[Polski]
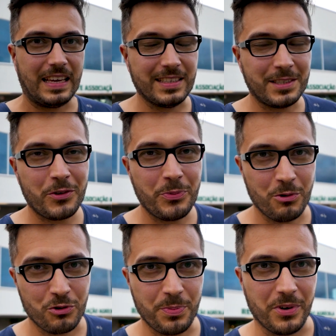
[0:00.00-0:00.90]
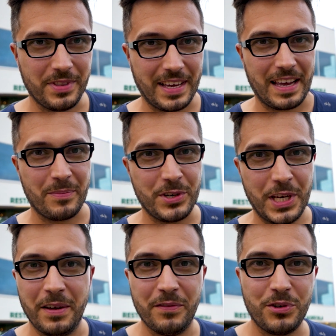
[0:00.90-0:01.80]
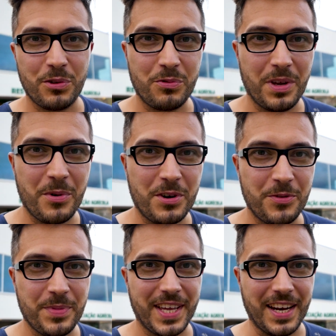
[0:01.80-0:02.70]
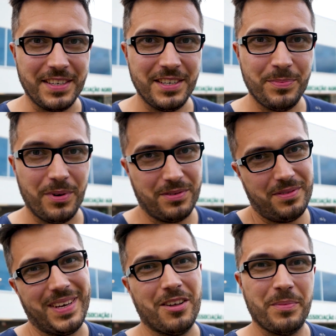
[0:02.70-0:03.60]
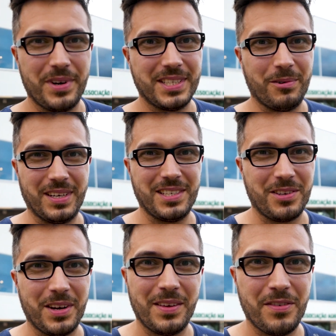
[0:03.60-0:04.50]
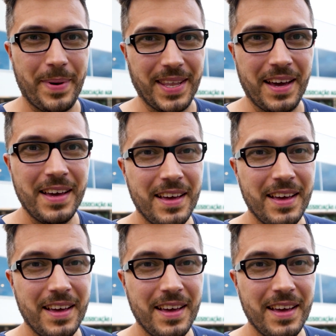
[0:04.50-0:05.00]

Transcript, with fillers: Jesteśmy już po, tak jak myślałem, w środku nie mogliśmy kręcić, bo no wiadomo, restauracja trochę nie wypada.